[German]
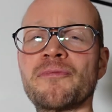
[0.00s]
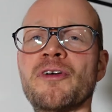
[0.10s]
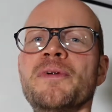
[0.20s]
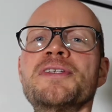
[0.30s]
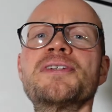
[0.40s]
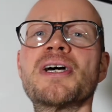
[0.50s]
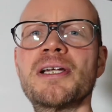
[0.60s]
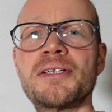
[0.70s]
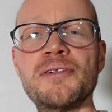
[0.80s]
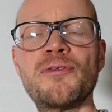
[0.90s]
Wenn wir jetzt eine
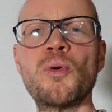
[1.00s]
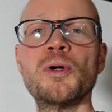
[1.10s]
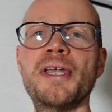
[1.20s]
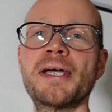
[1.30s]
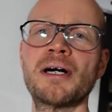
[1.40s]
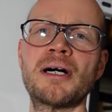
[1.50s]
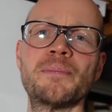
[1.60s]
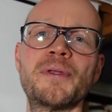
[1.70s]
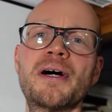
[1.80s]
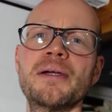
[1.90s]
relativ hohe Decke
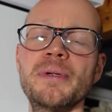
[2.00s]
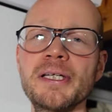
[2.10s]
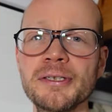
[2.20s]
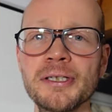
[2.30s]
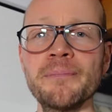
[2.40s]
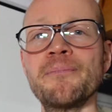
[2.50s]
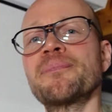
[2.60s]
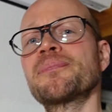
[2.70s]
haben, 3 Meter,